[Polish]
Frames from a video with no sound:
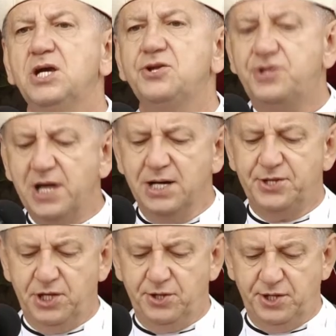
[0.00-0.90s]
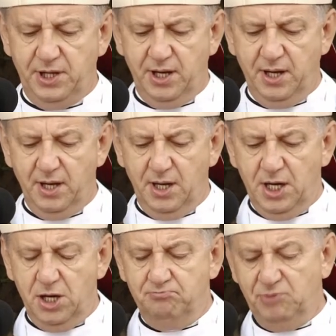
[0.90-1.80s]
i dzielcie się
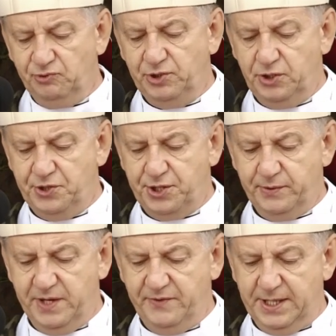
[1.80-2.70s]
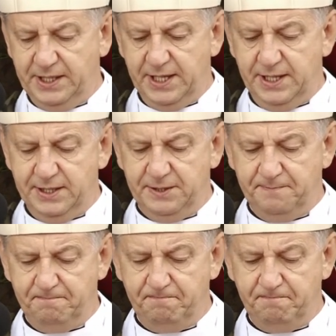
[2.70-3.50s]
mądrością Ewangelii.